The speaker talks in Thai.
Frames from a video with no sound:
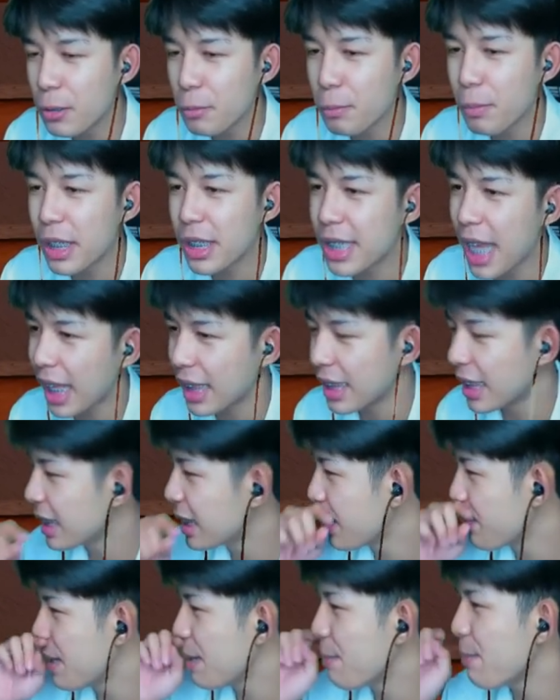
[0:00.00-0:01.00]
มีอย่างหนึ่ง
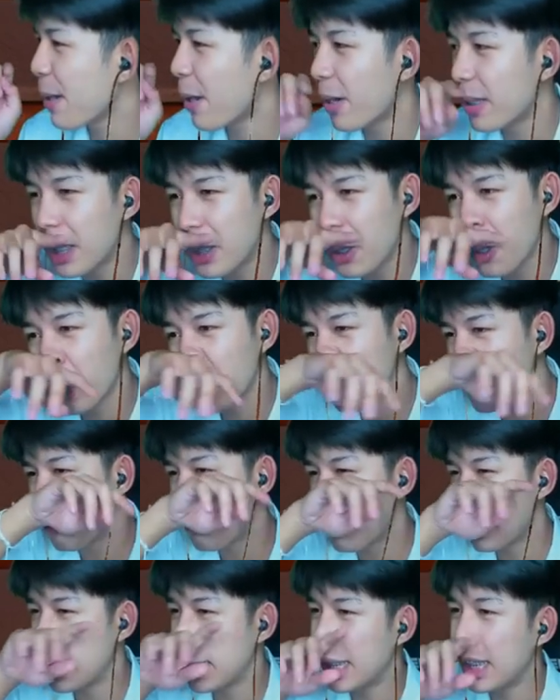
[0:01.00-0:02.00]
ที่พี่ไม่ค่อยได้ลงเลย
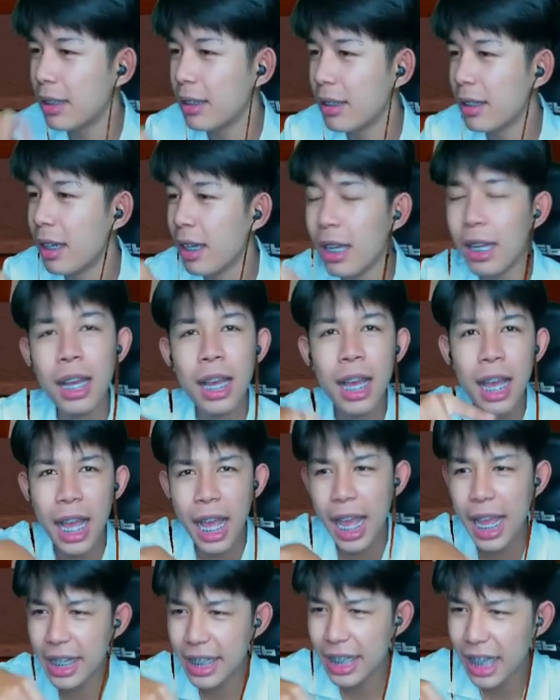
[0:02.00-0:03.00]
ปีนี้ก็คือ
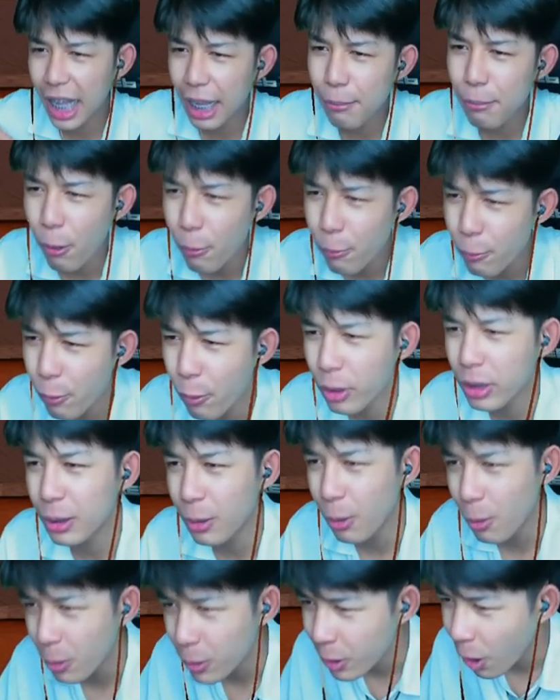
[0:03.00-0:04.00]
ไฮไลท์บล็อกฟุต
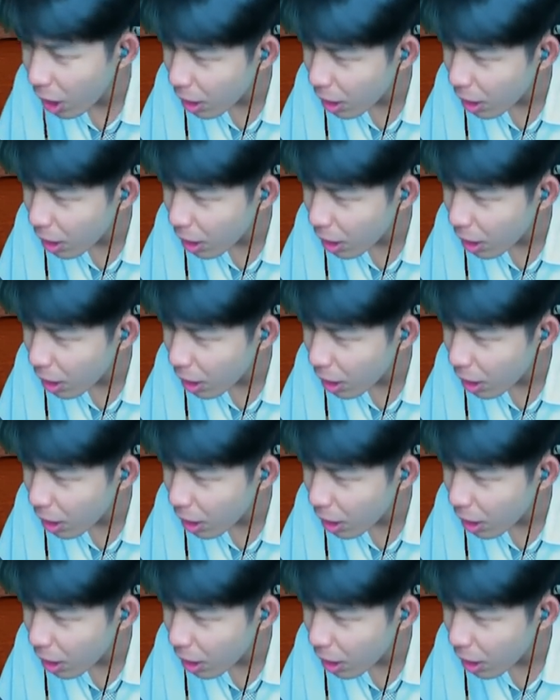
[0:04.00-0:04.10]
ลงน้อย